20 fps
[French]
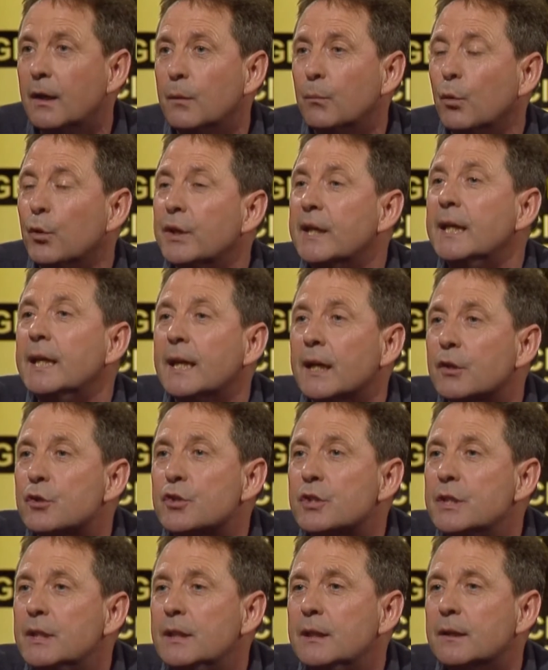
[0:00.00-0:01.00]
mon
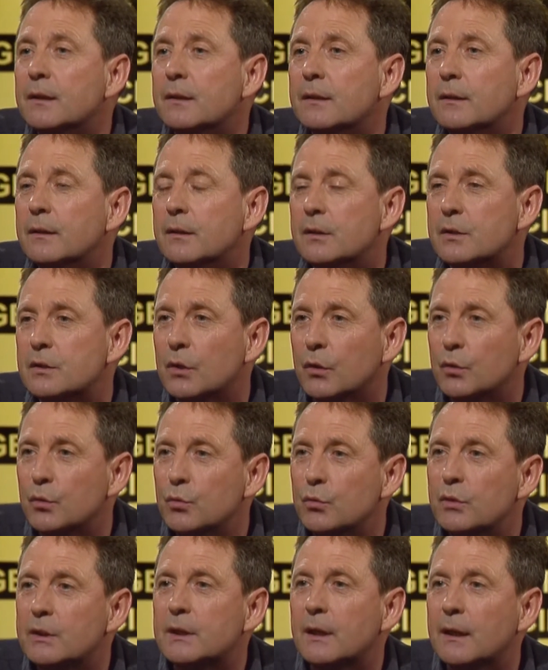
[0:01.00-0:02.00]
énergie, euh, sans
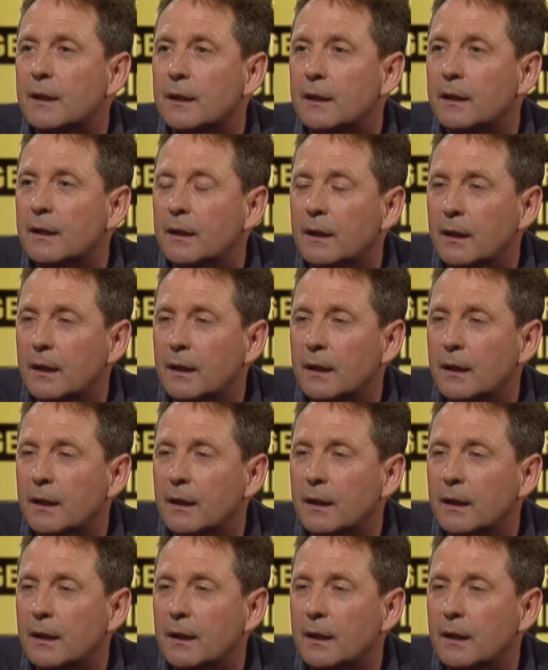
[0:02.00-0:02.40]
doute, à,